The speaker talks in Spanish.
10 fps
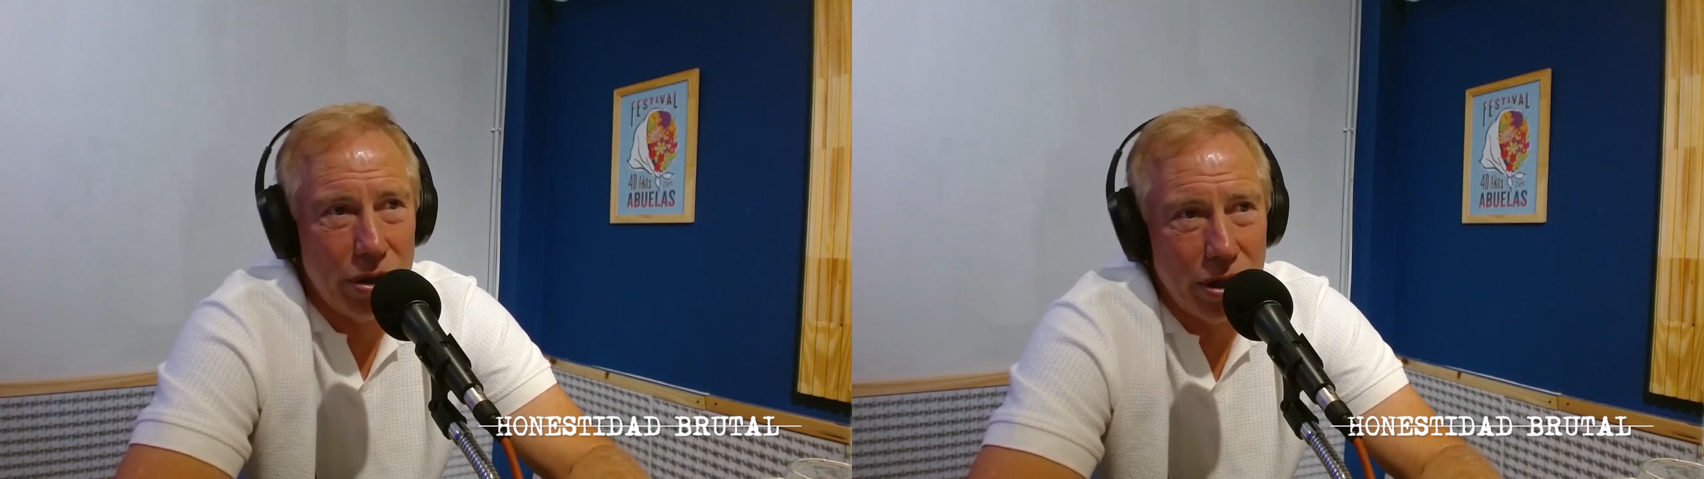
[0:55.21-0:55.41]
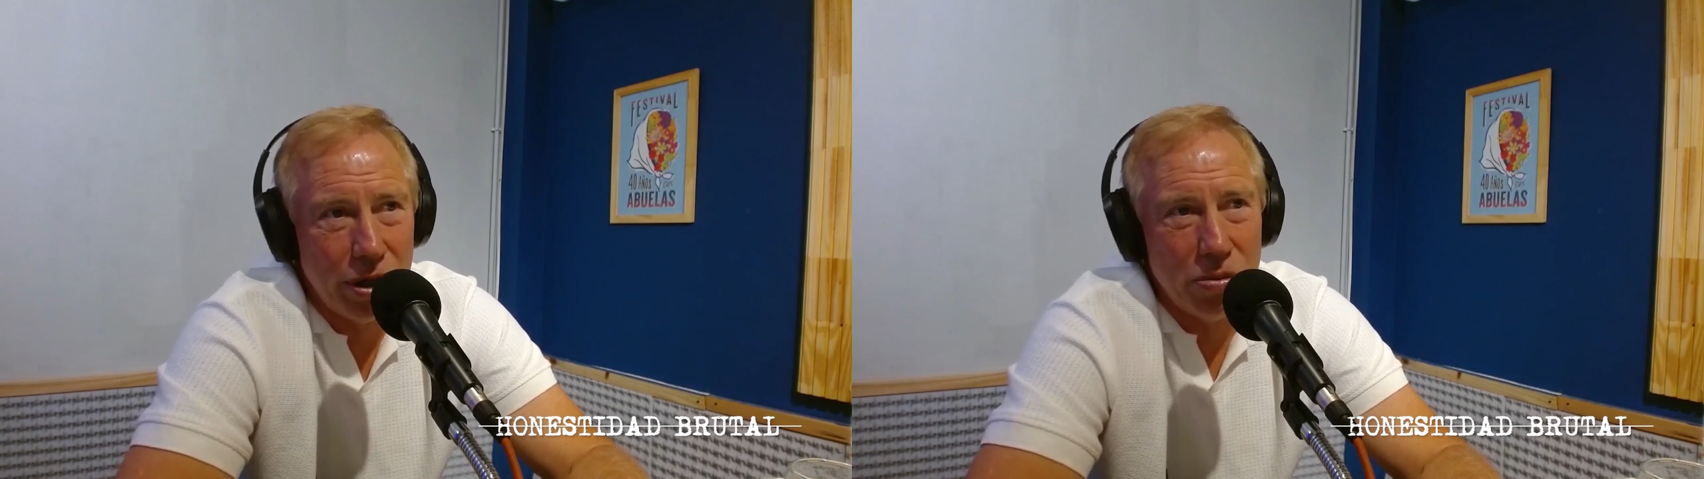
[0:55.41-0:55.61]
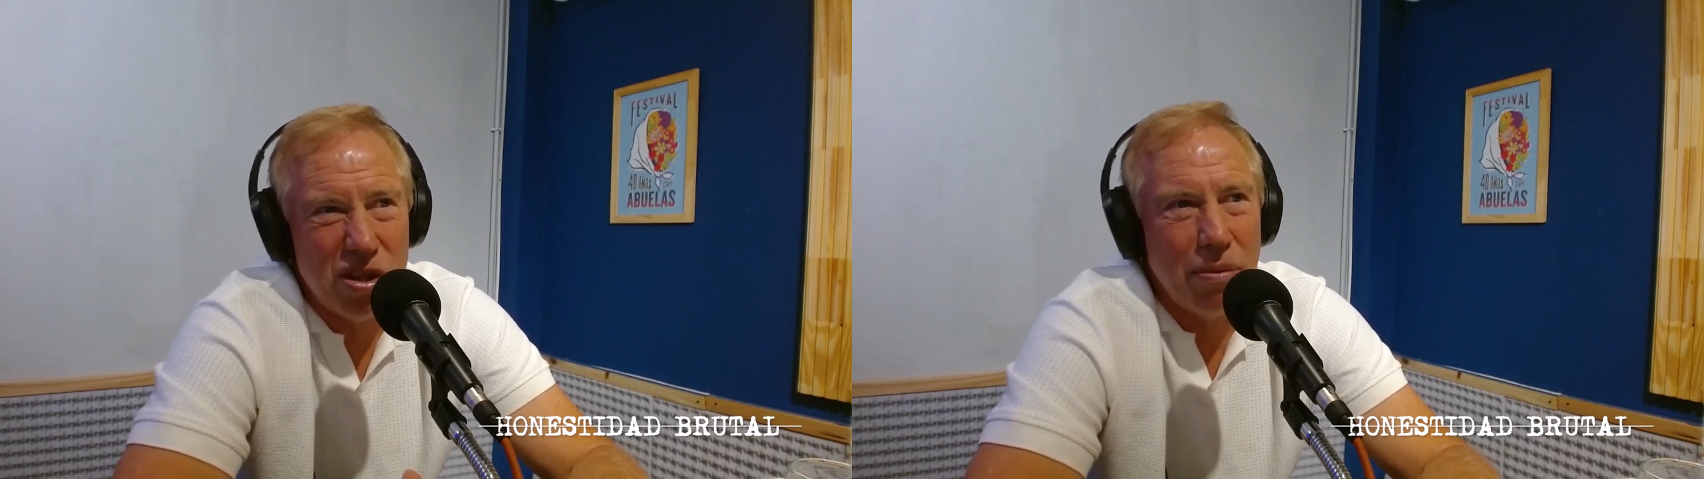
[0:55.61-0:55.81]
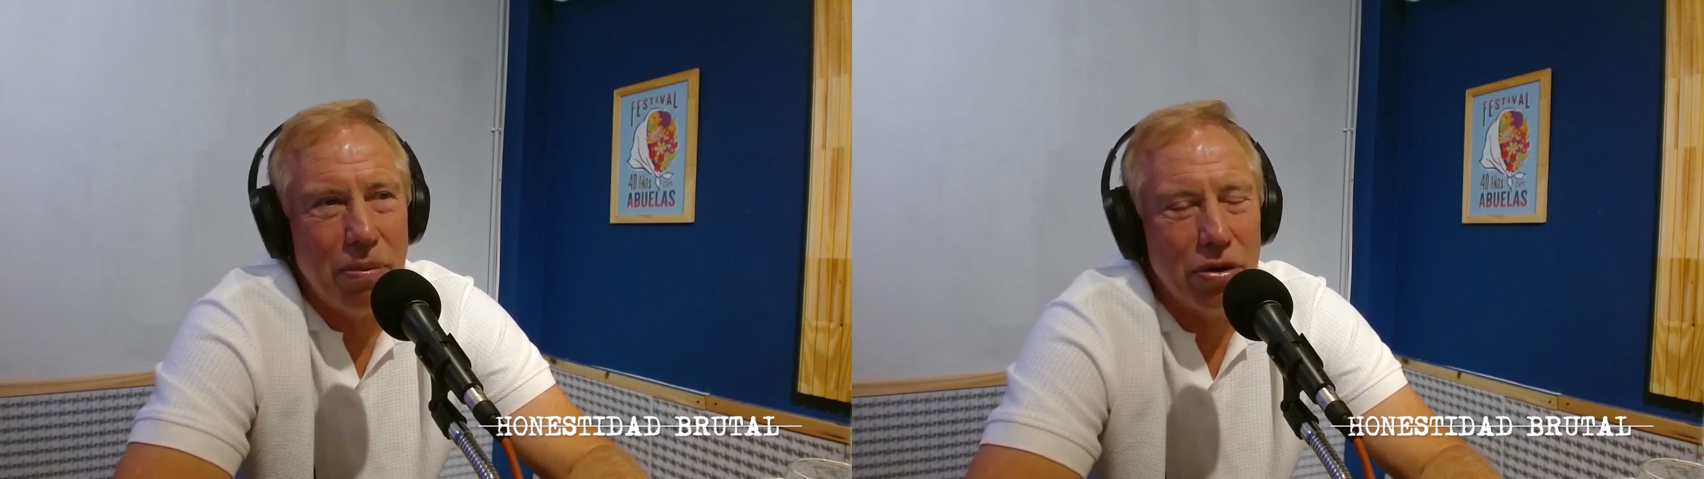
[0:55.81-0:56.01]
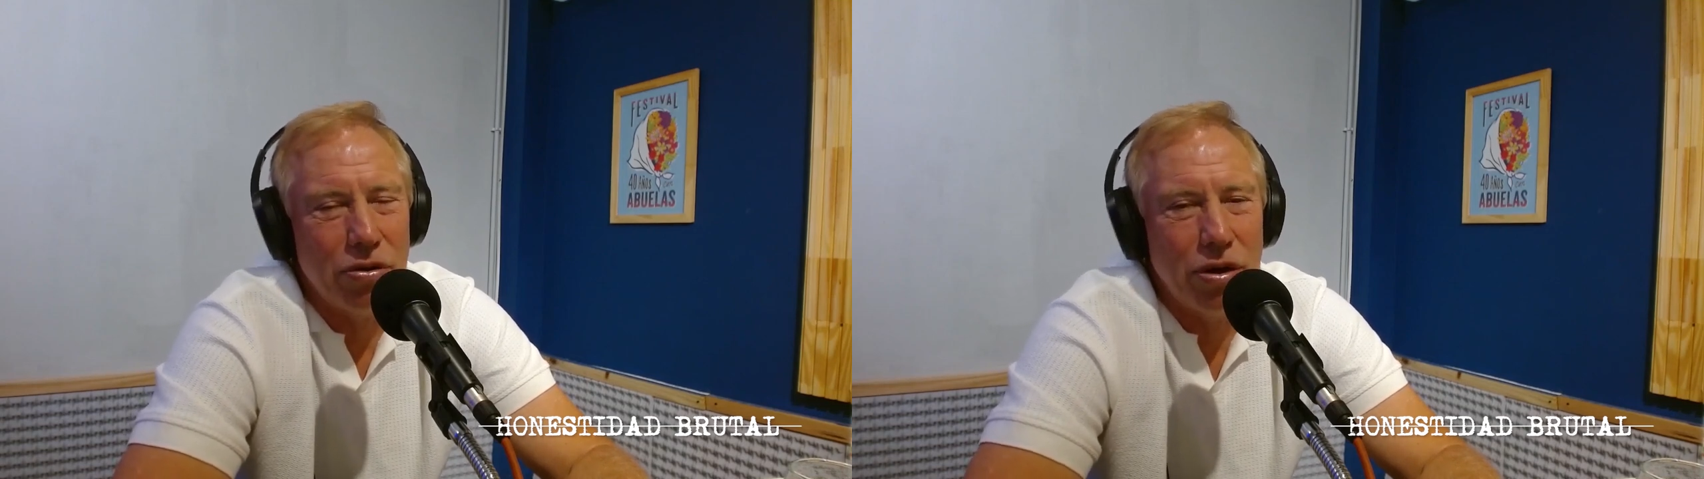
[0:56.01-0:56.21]
tenía mucha
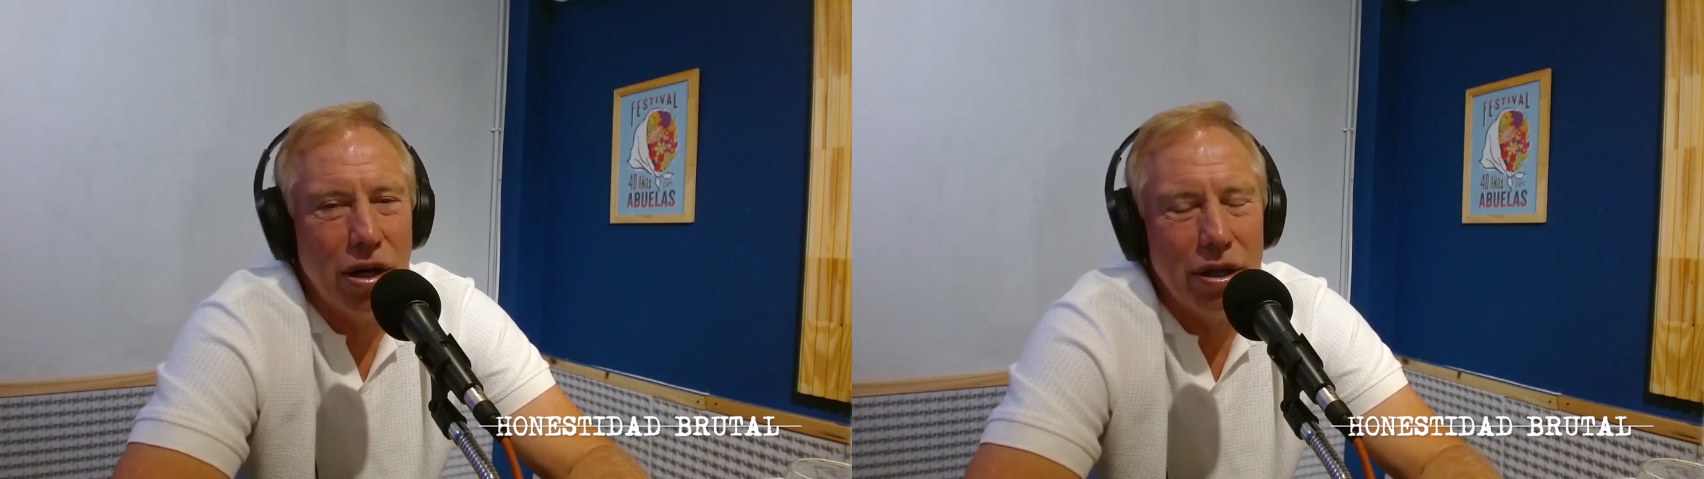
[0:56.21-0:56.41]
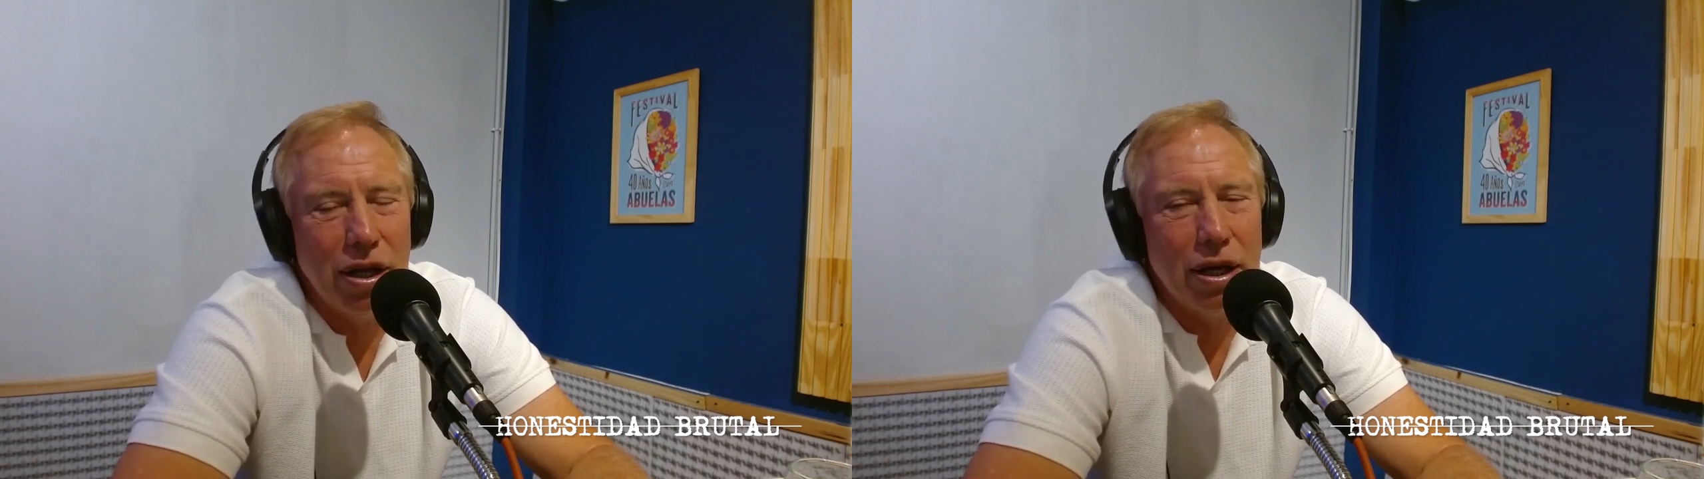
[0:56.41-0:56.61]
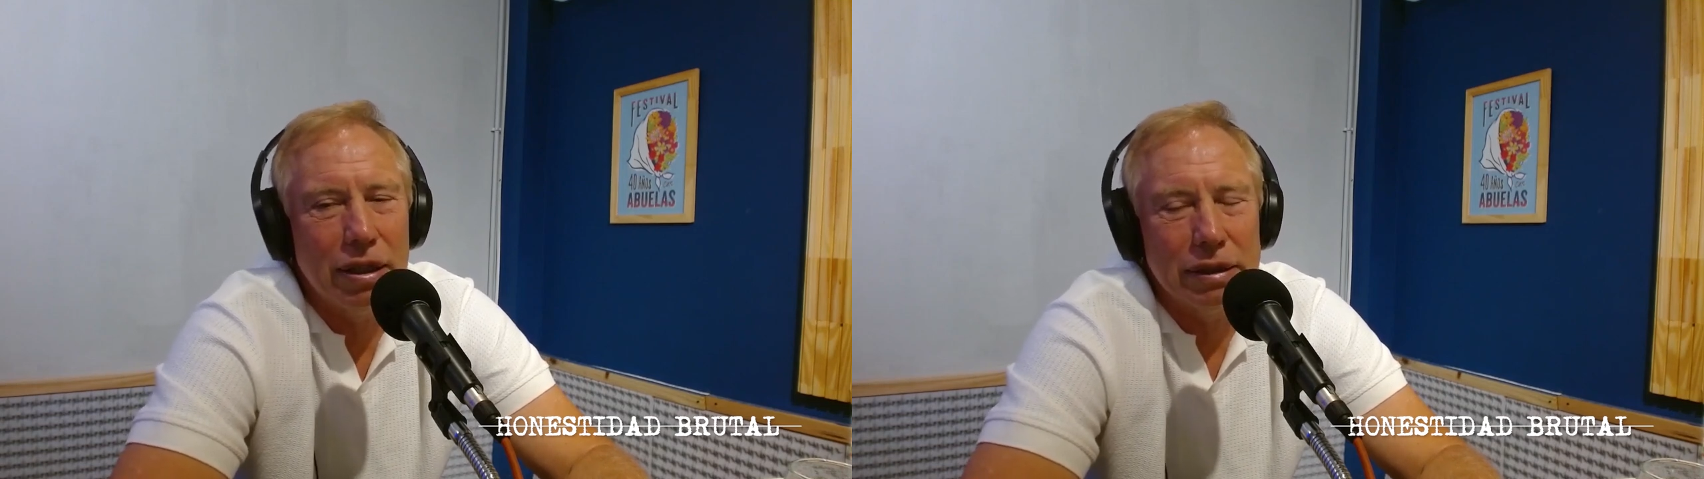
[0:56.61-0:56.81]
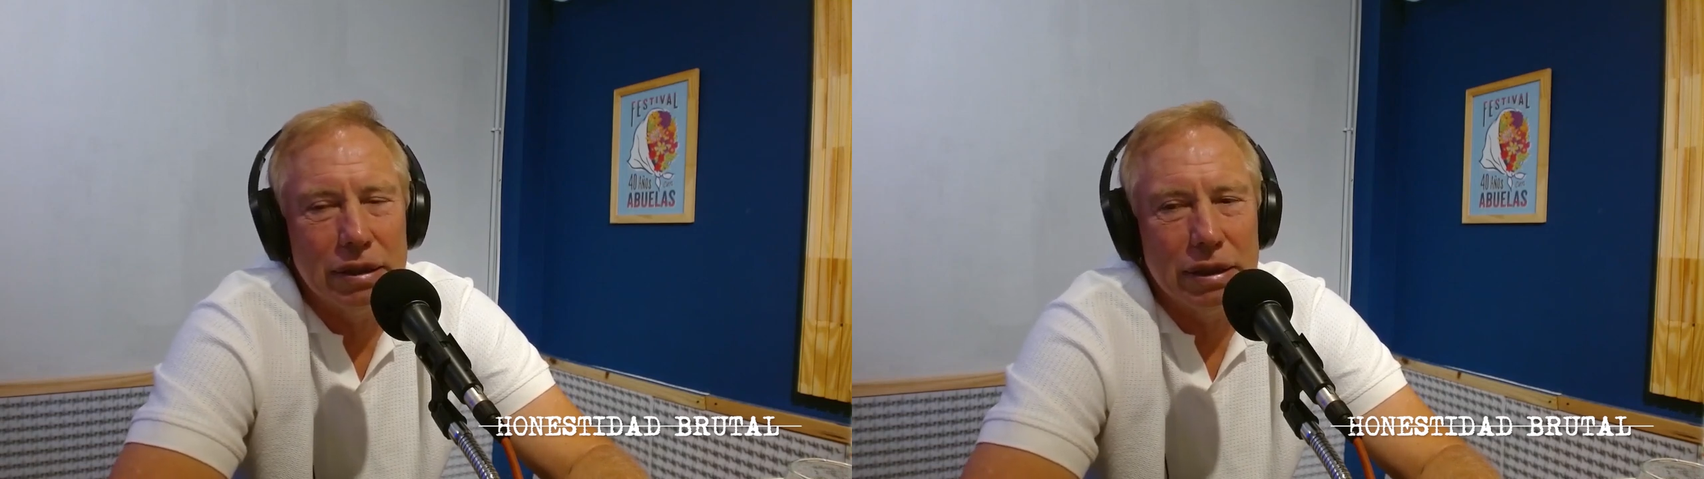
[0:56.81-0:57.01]
personalidad.